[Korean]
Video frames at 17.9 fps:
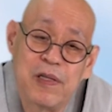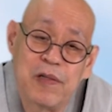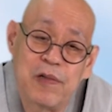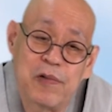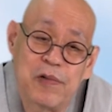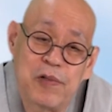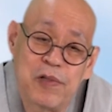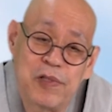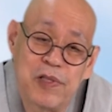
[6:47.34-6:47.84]

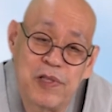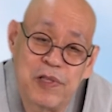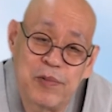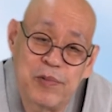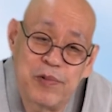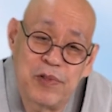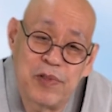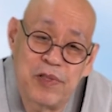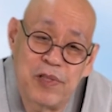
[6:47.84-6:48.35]
오늘
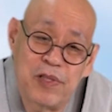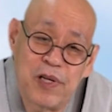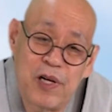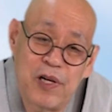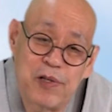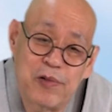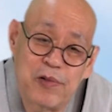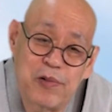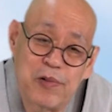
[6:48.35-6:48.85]

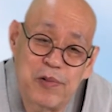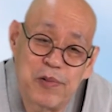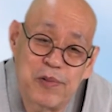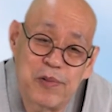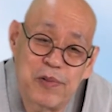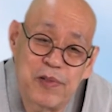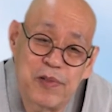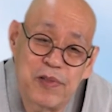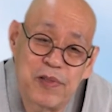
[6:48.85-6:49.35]
여러분들하고
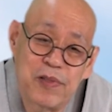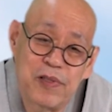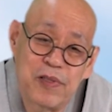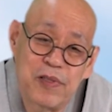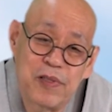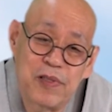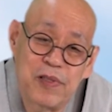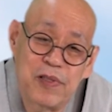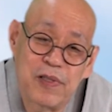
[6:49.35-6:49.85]

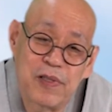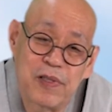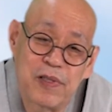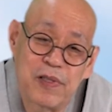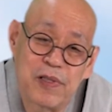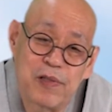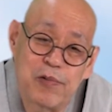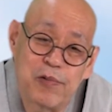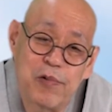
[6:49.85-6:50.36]

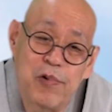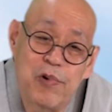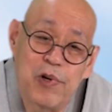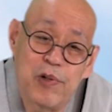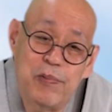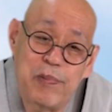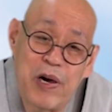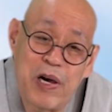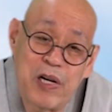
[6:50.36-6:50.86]

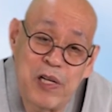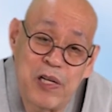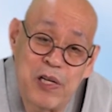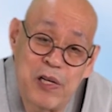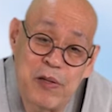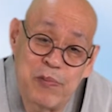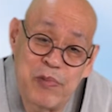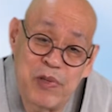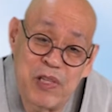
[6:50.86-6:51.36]
5월 아,
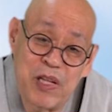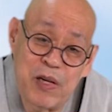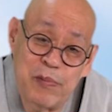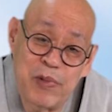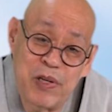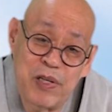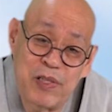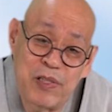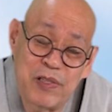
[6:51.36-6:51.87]

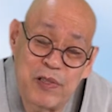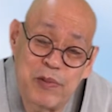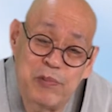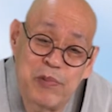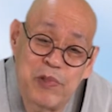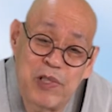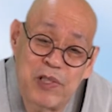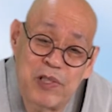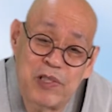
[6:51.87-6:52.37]
8일입니다만
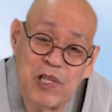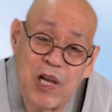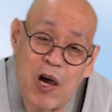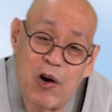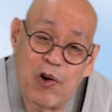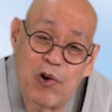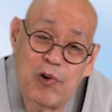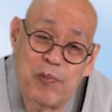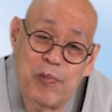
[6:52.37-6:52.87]
음력
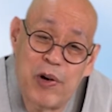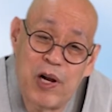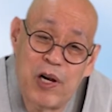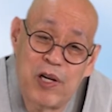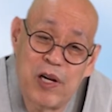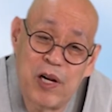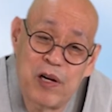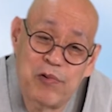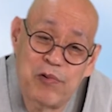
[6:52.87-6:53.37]
4월
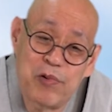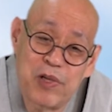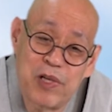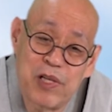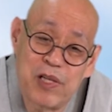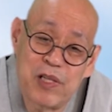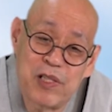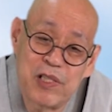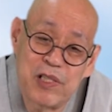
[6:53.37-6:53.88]

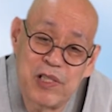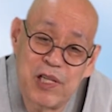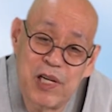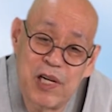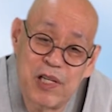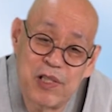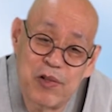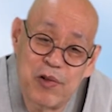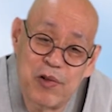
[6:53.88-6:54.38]
8일하고
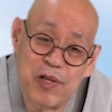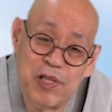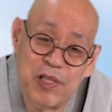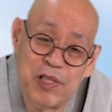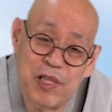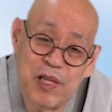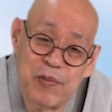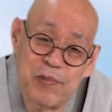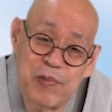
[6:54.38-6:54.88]
일치가 되기
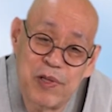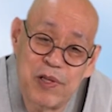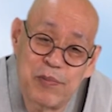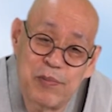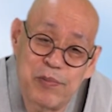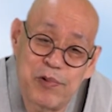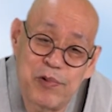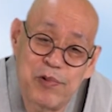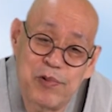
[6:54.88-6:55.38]
때문에
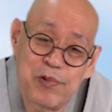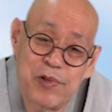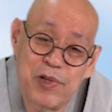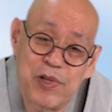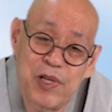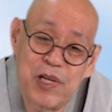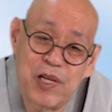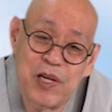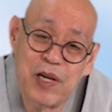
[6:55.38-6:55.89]

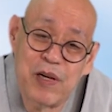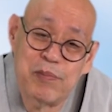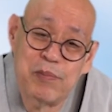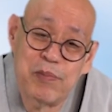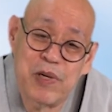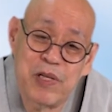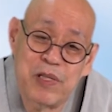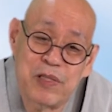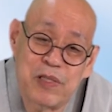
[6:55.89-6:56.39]
불교에 한
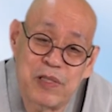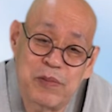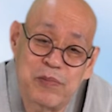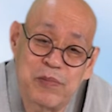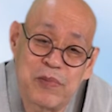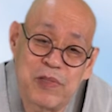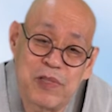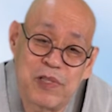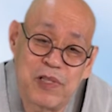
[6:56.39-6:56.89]

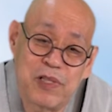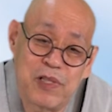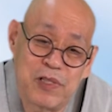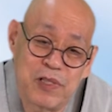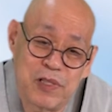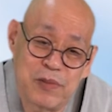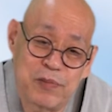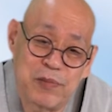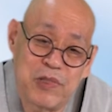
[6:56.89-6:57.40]
말씀
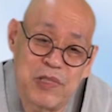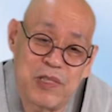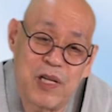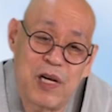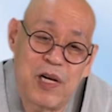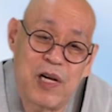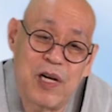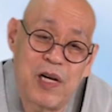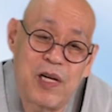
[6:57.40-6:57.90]
드렸습니다.
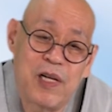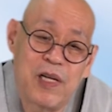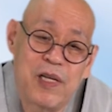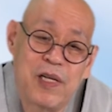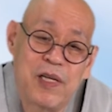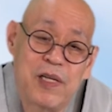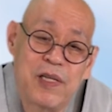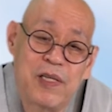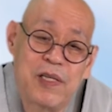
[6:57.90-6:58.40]

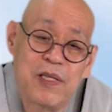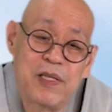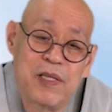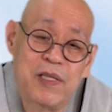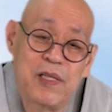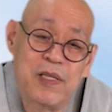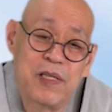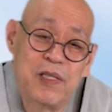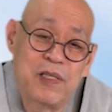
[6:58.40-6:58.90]

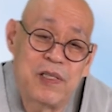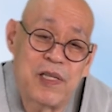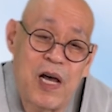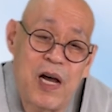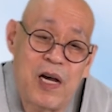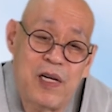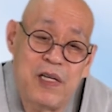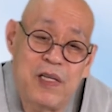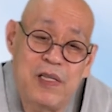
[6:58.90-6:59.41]

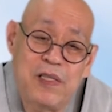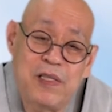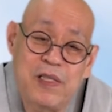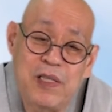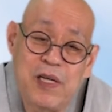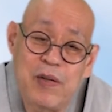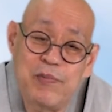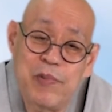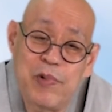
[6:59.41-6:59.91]

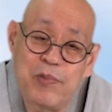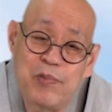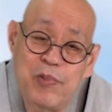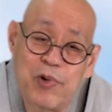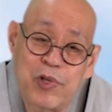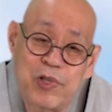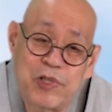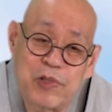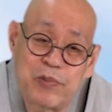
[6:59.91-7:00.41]
사건을 한번
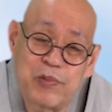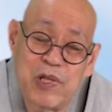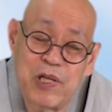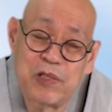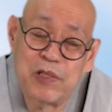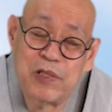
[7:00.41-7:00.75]
보겠습니다.